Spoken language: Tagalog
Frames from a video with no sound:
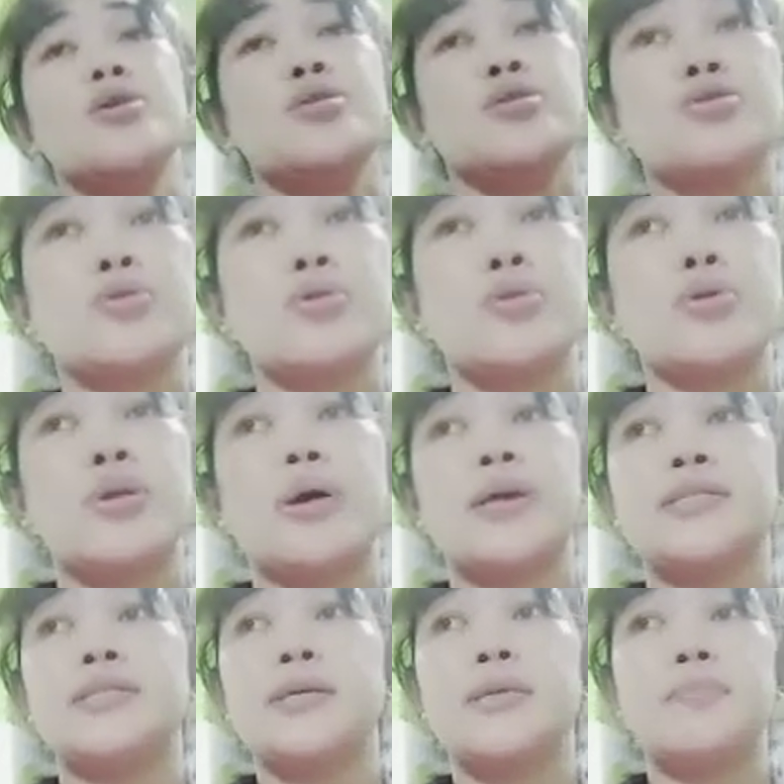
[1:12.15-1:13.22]
So,
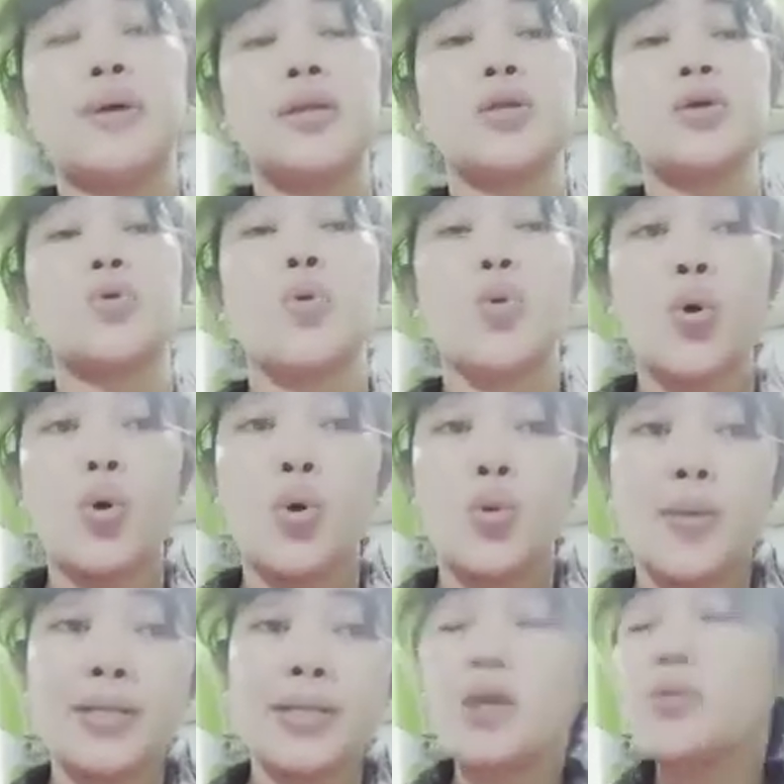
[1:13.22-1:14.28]
naisipan kong
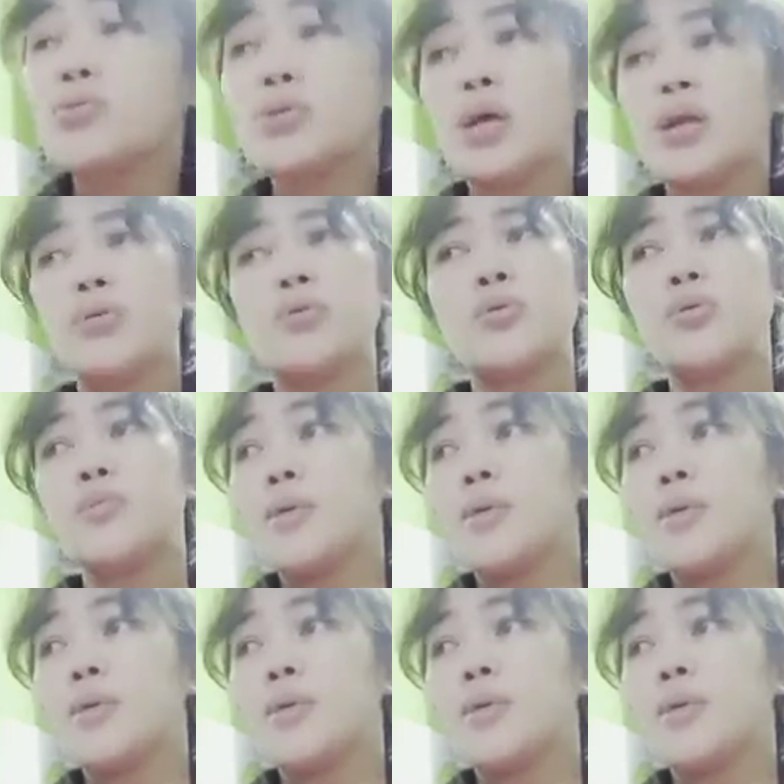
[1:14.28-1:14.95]
magtanong-tanong,